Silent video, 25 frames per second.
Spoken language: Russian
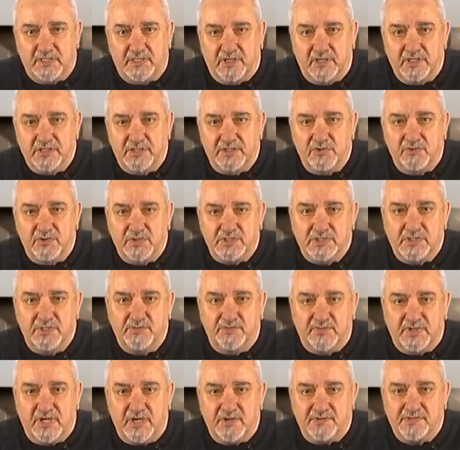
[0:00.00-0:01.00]

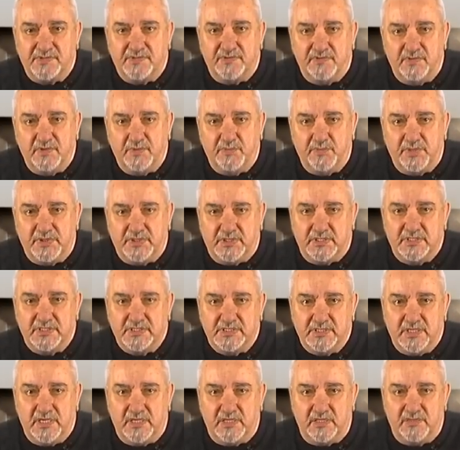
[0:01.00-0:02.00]
грандиозным нравственным
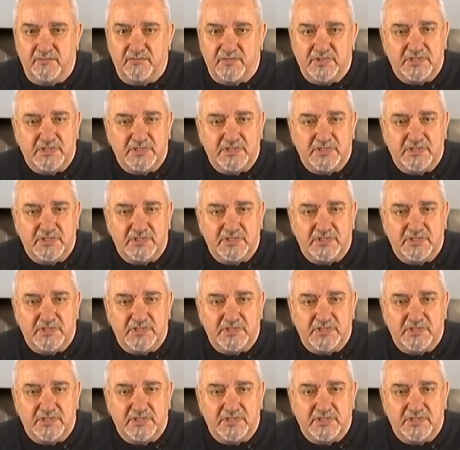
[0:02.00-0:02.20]
потенциалом,